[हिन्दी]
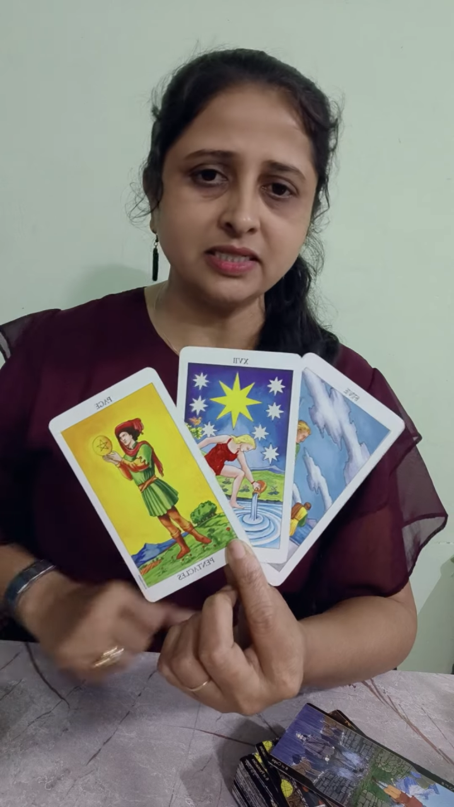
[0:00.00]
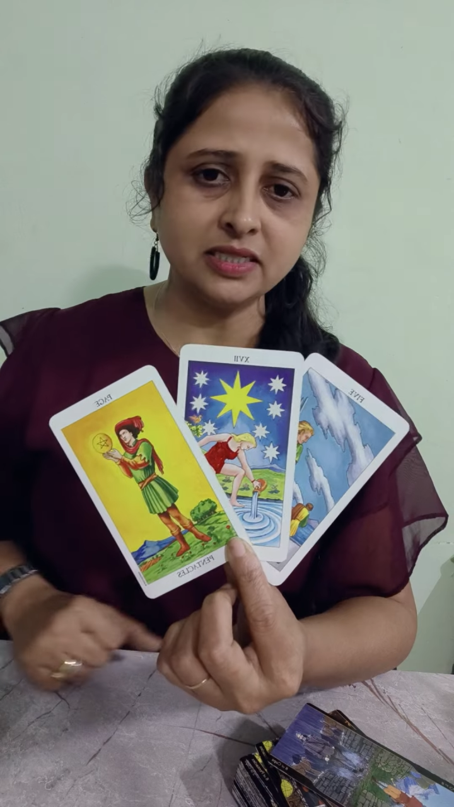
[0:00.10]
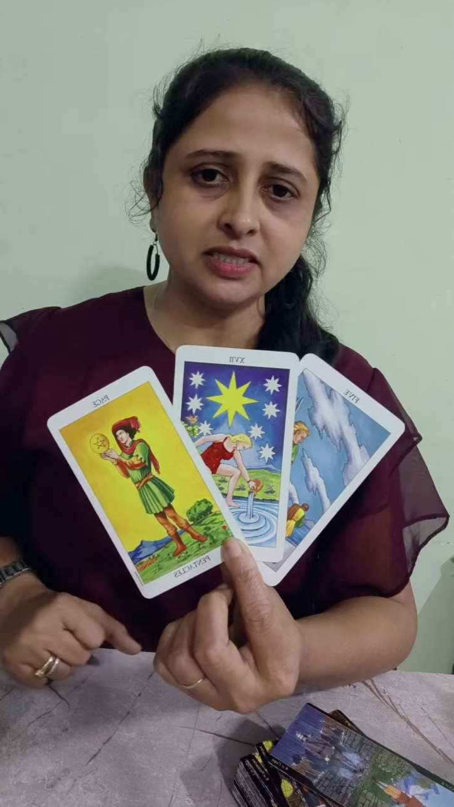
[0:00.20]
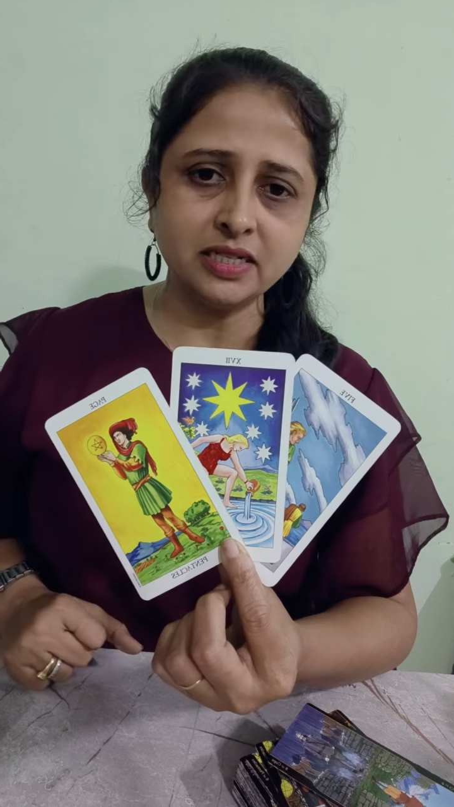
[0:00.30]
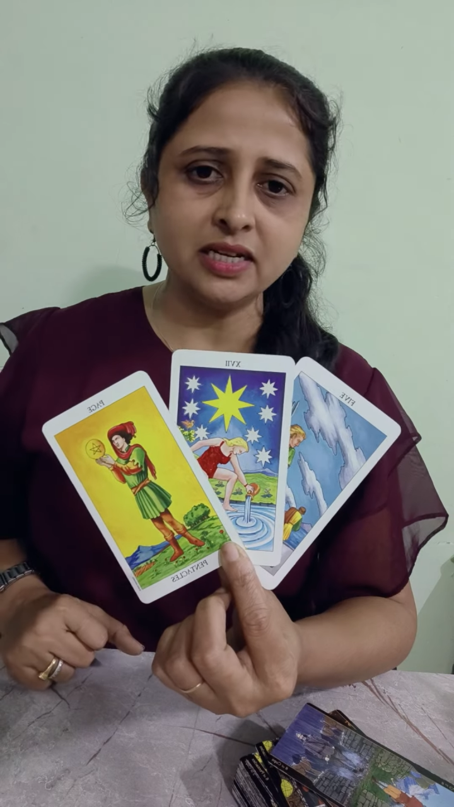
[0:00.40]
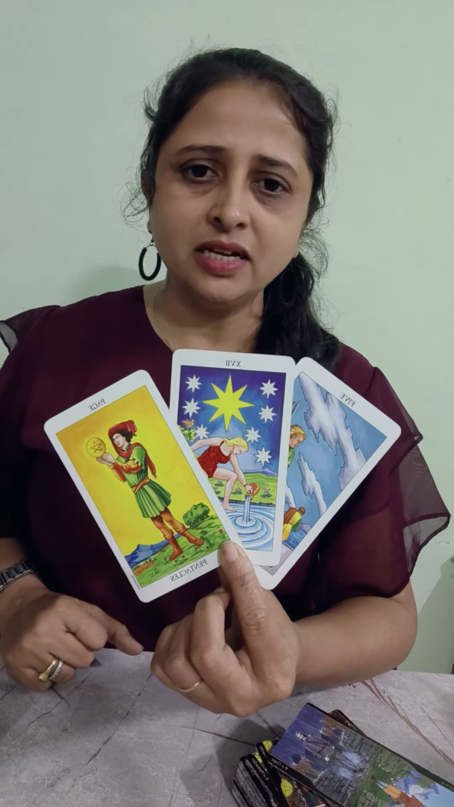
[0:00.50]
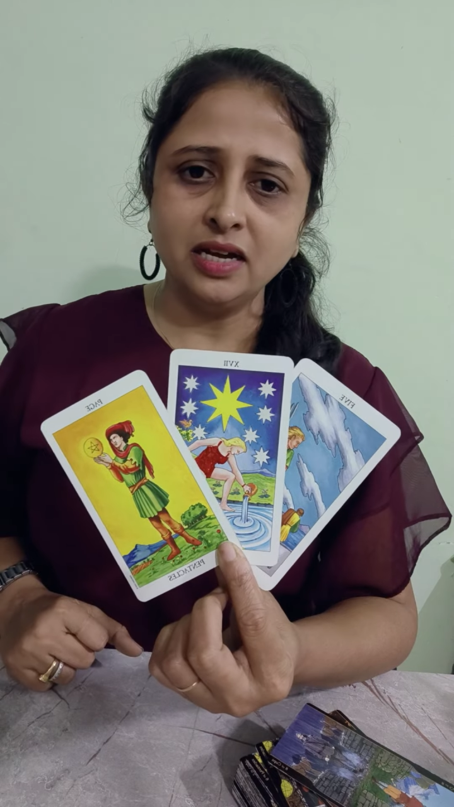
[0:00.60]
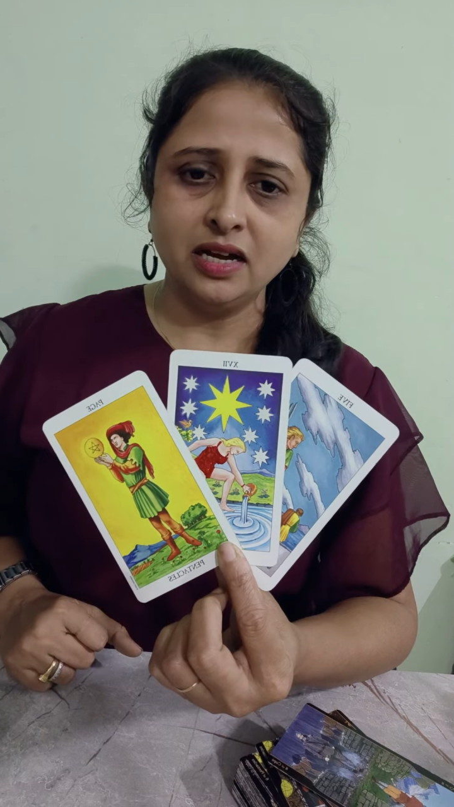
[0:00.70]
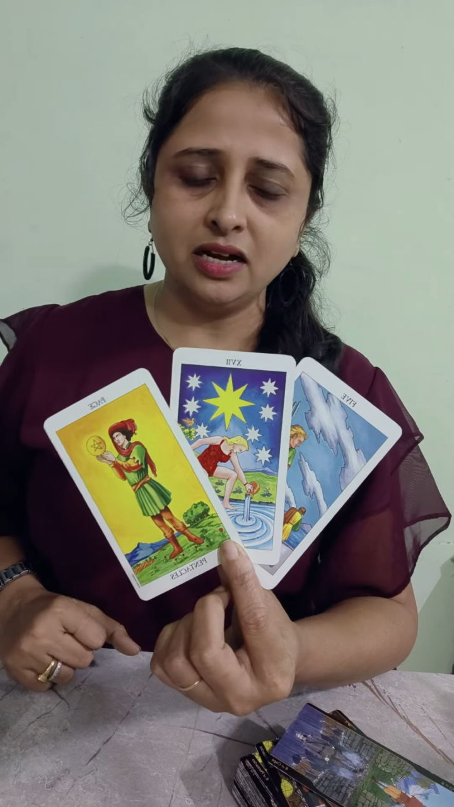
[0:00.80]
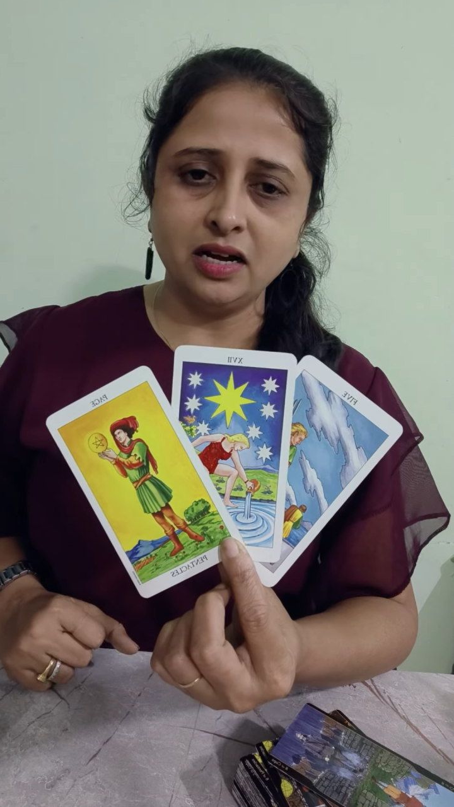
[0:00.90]
चाहिए
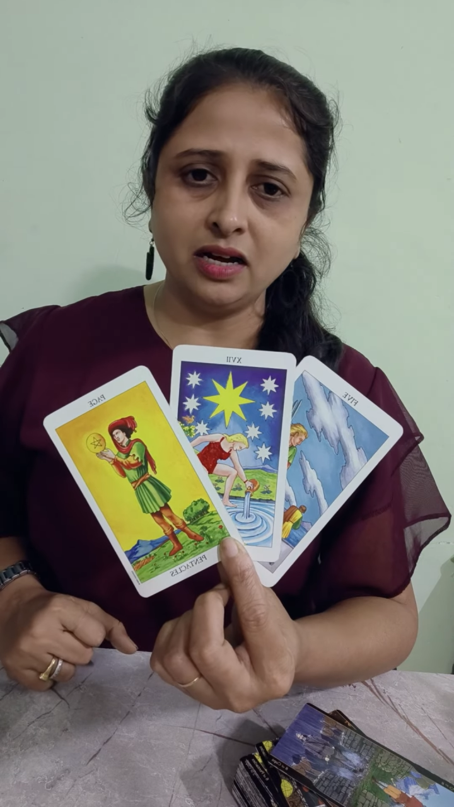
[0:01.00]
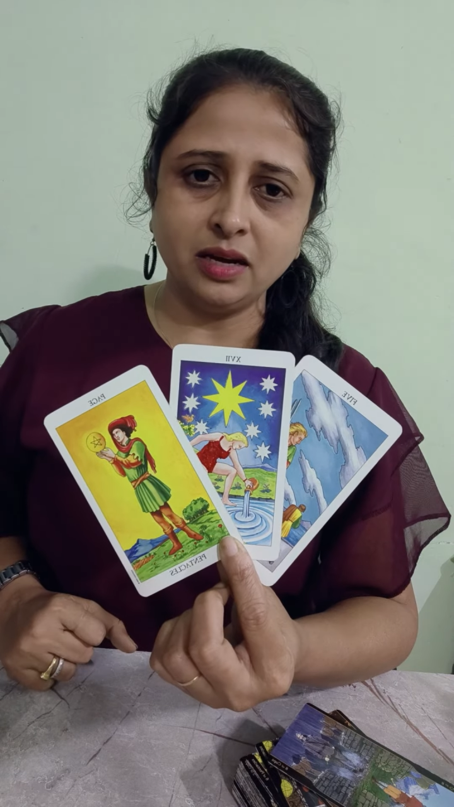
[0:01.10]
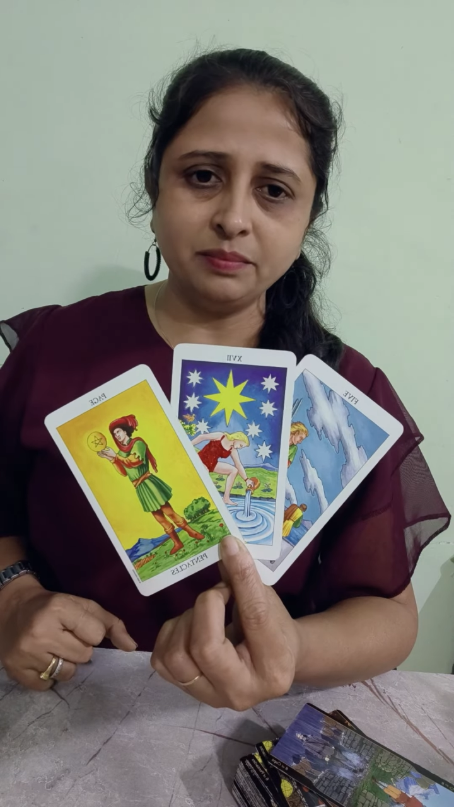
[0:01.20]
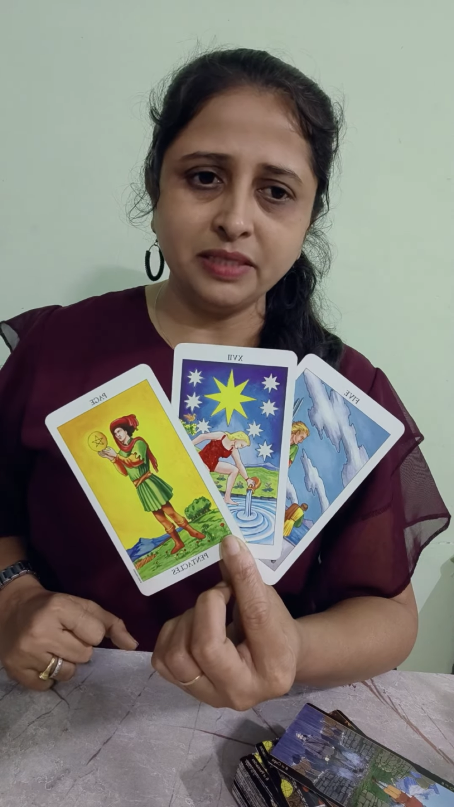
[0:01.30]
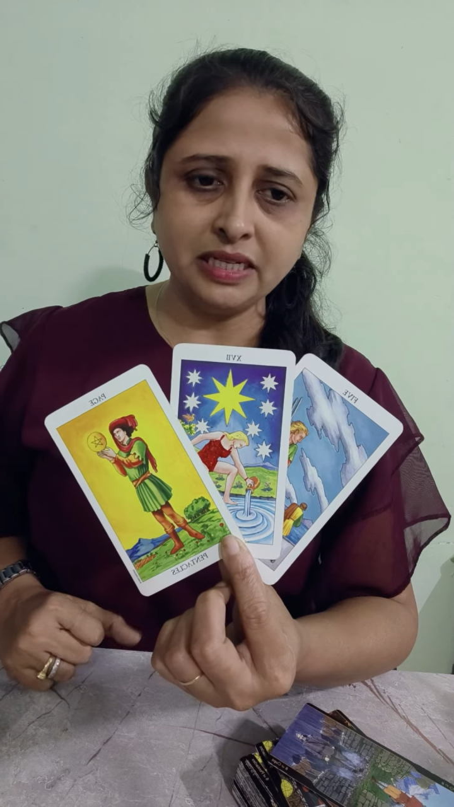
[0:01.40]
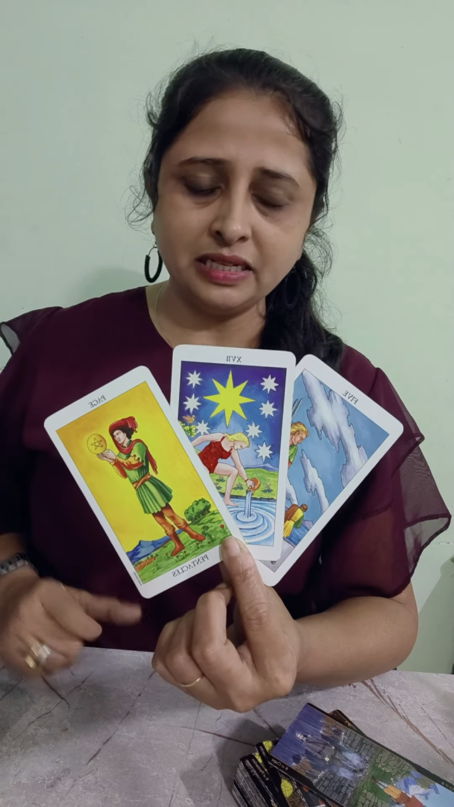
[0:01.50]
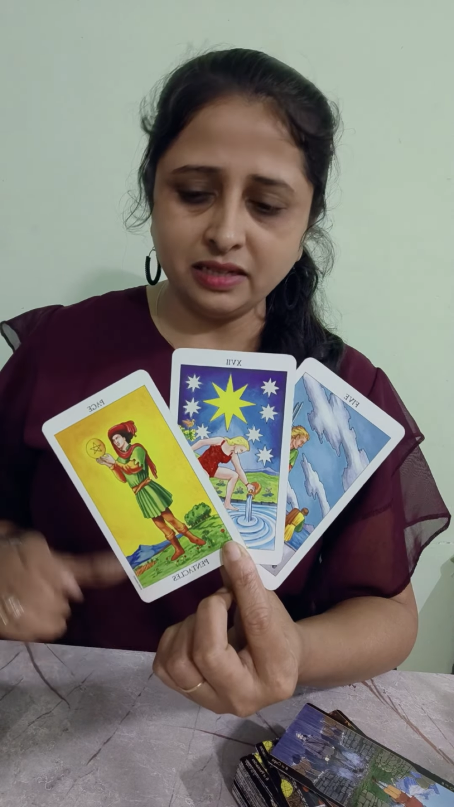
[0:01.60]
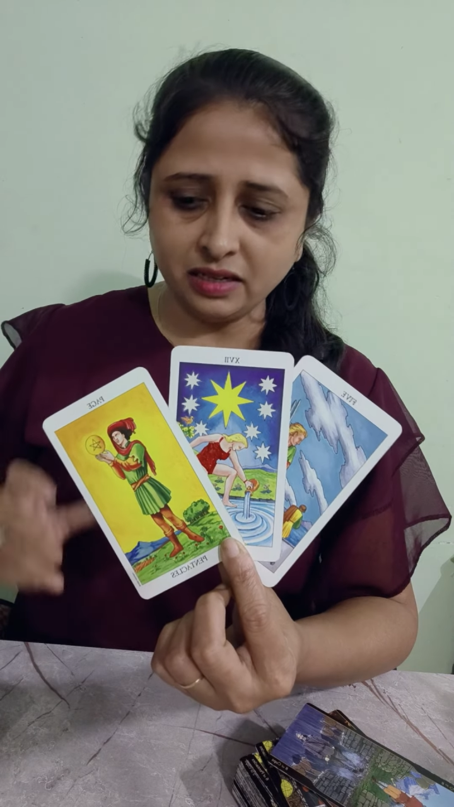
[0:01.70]
आ, अपने आ,